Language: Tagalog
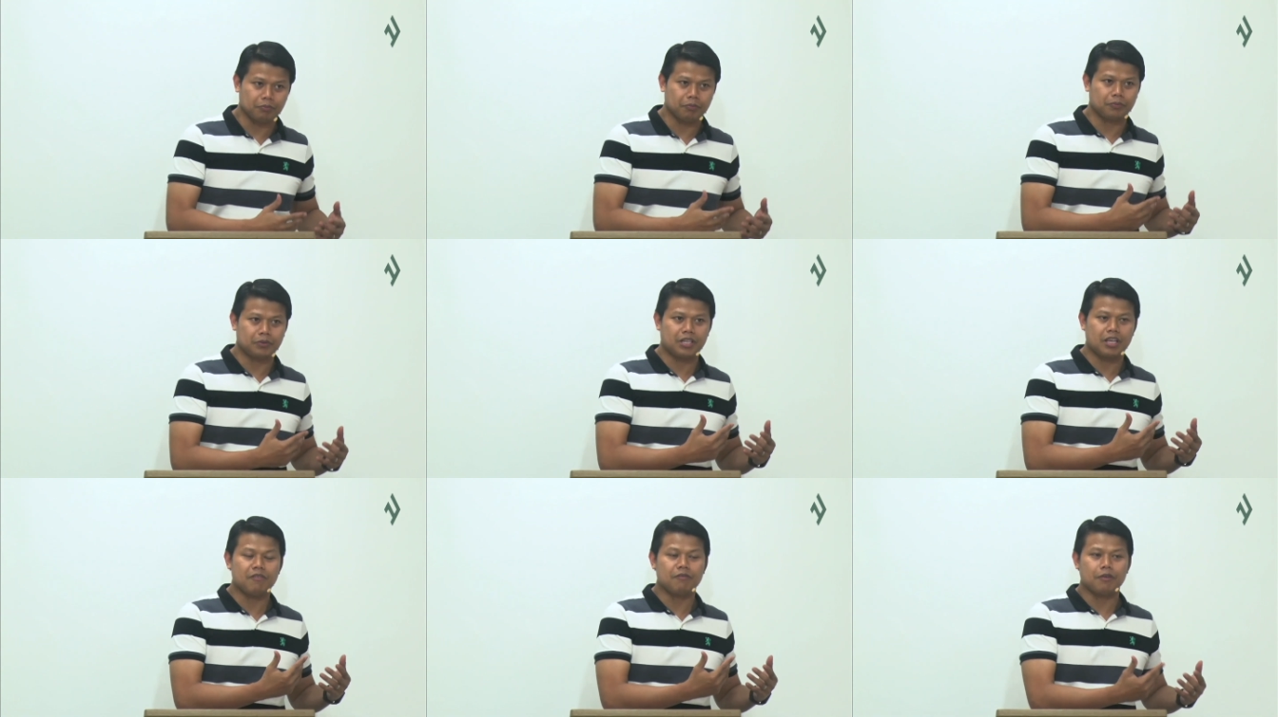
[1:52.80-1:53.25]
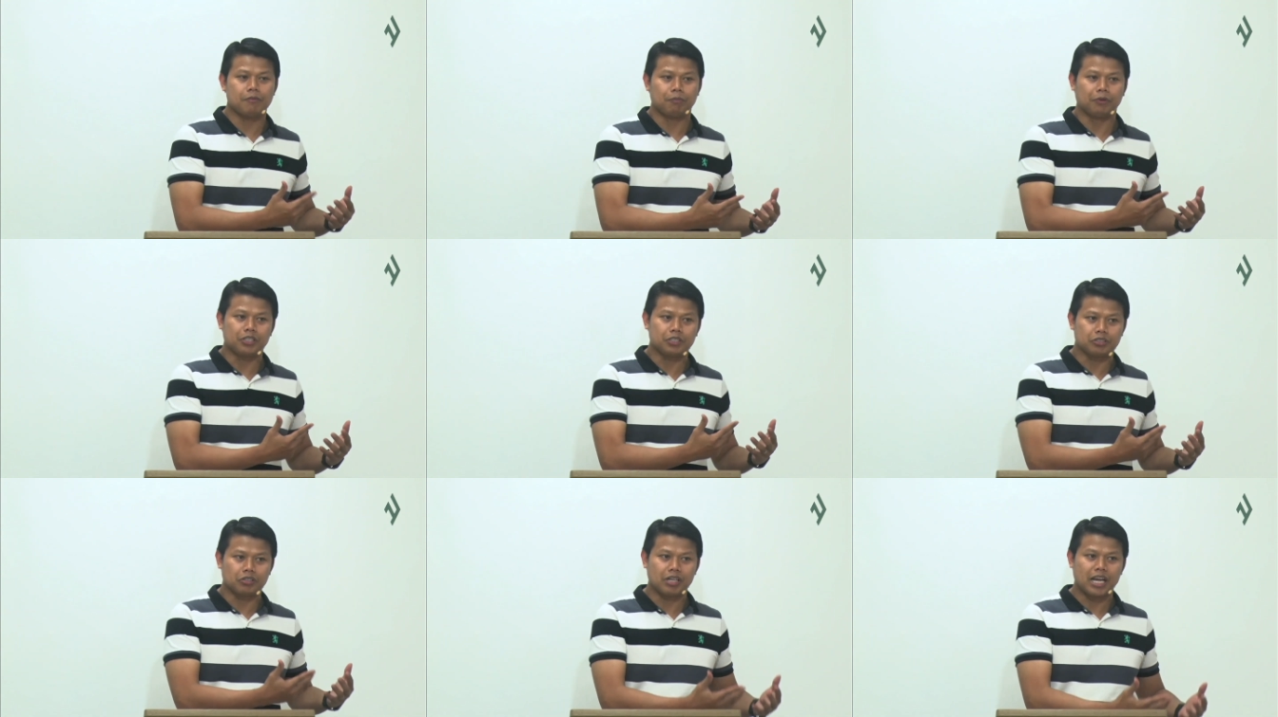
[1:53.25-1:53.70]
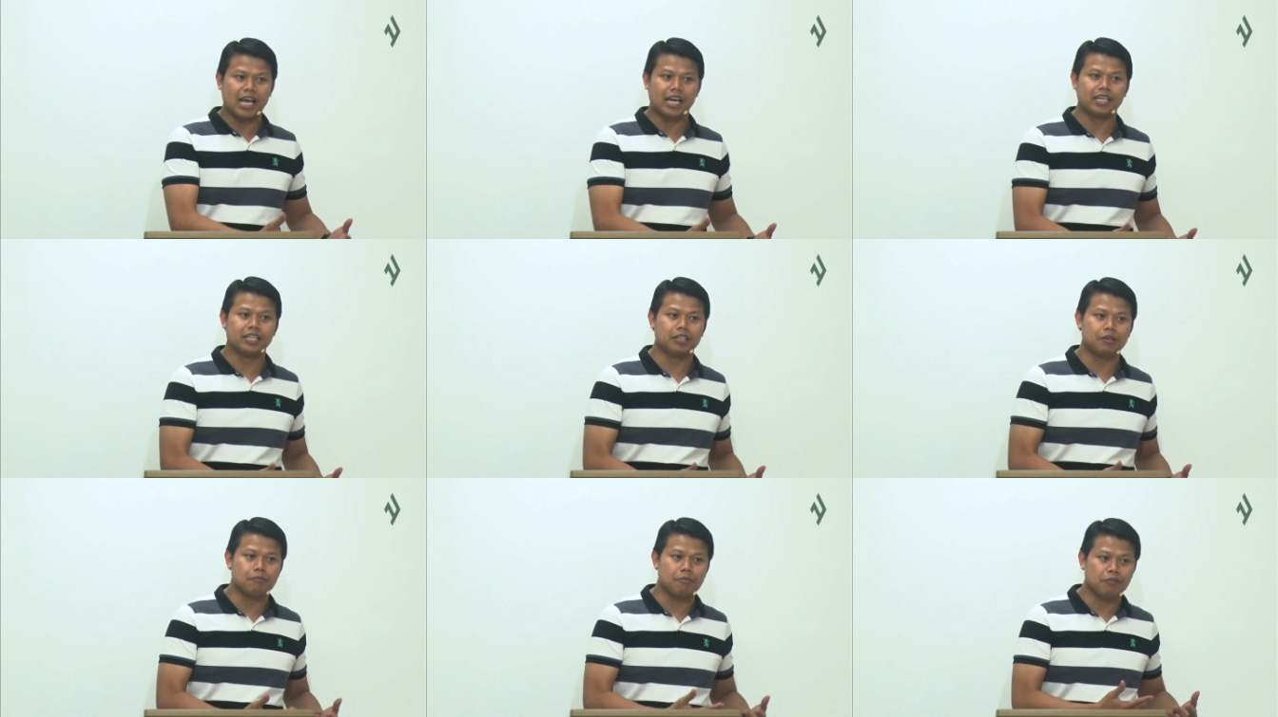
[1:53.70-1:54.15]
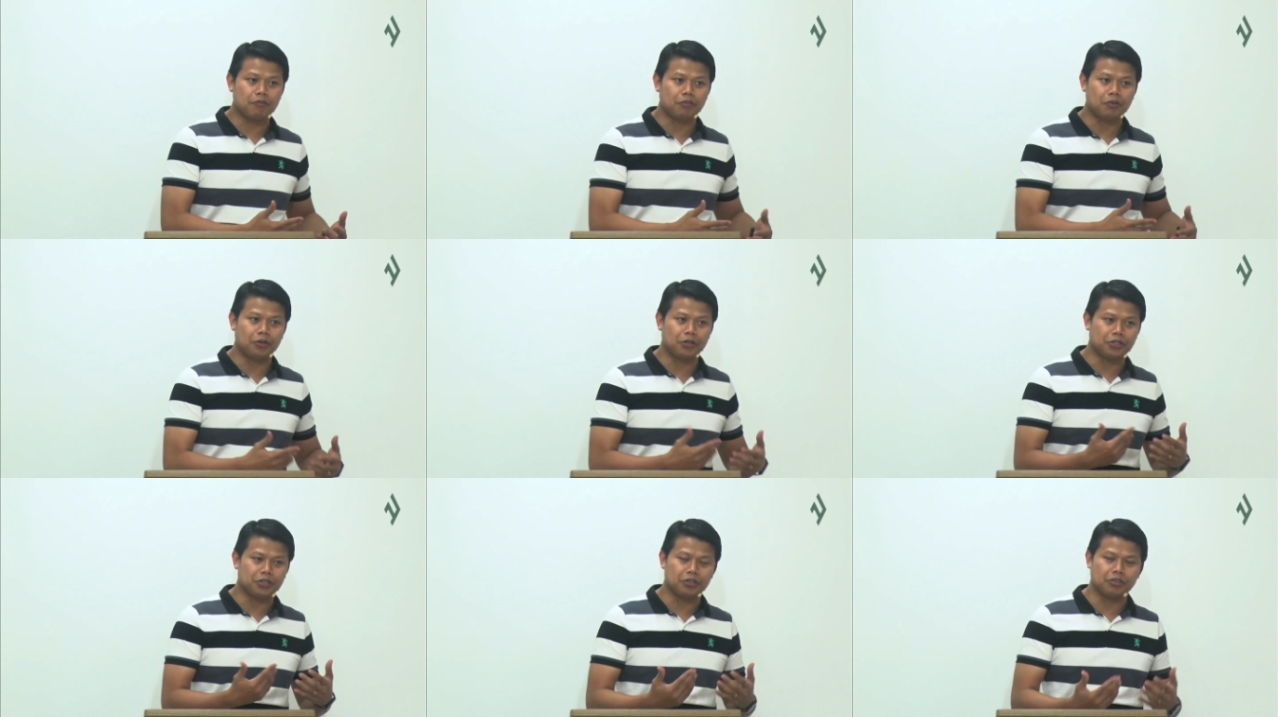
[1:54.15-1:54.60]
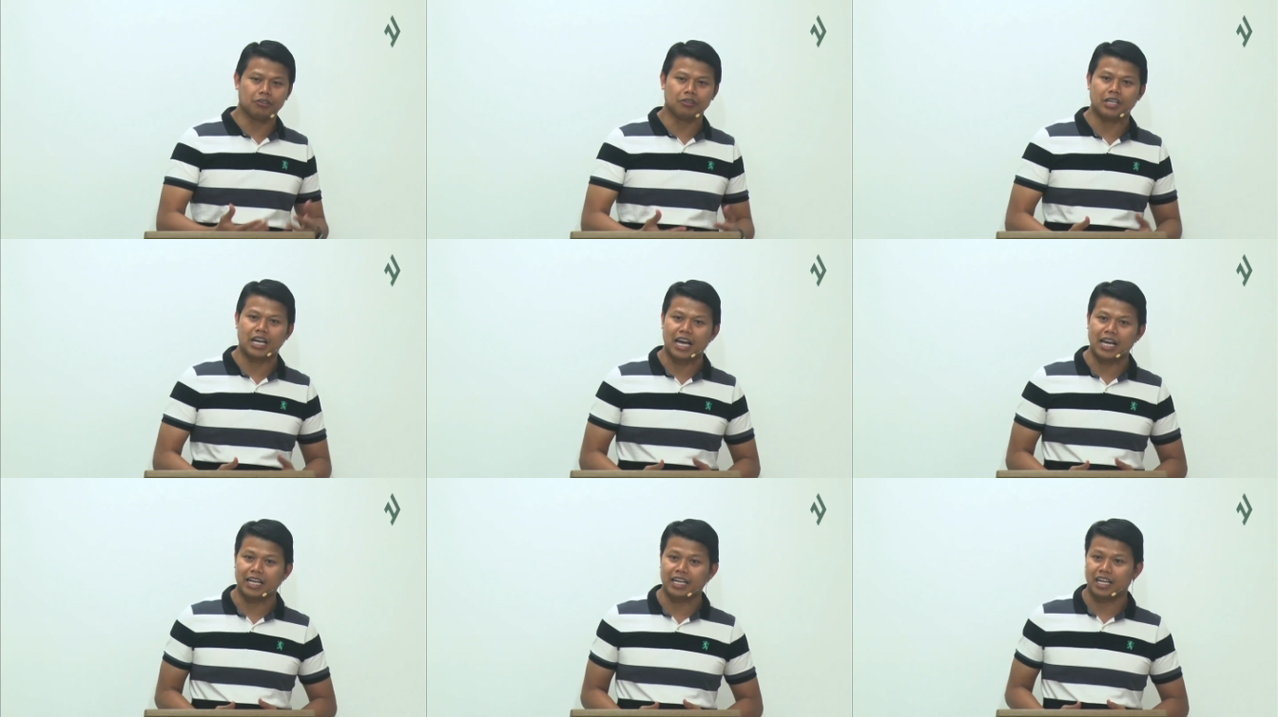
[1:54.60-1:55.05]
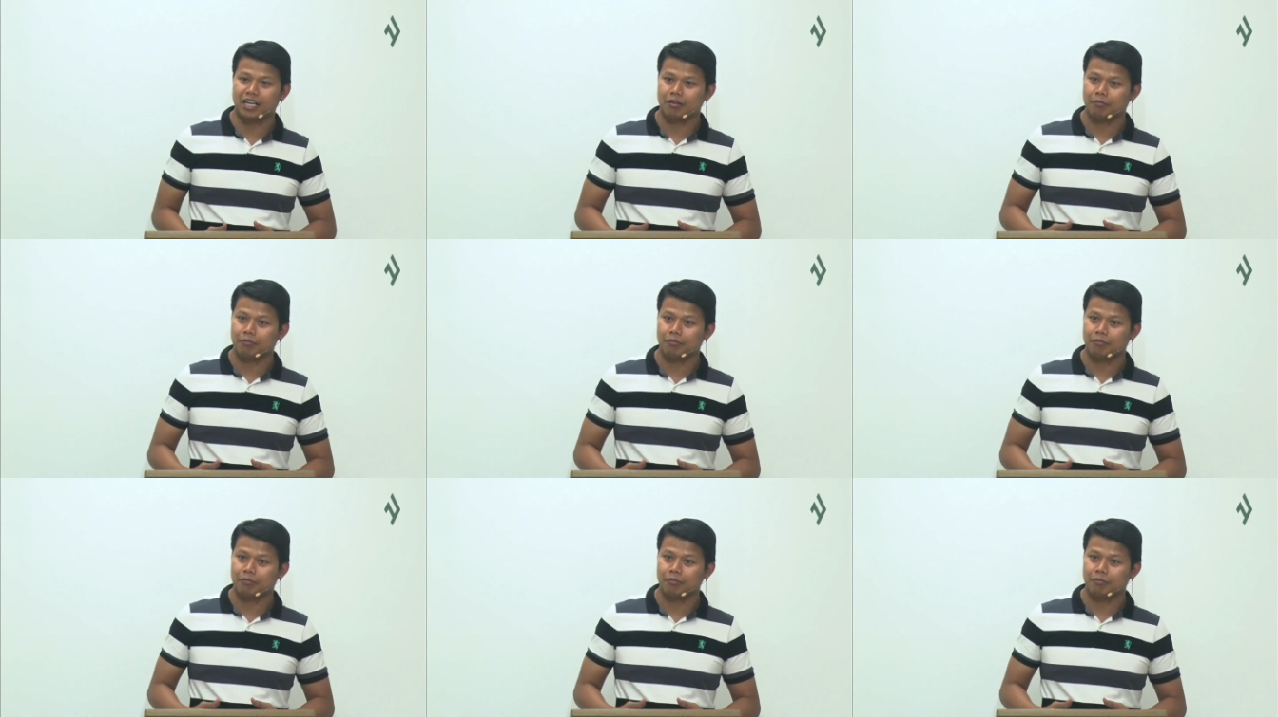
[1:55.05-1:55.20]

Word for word: TV personality before, yung nanay,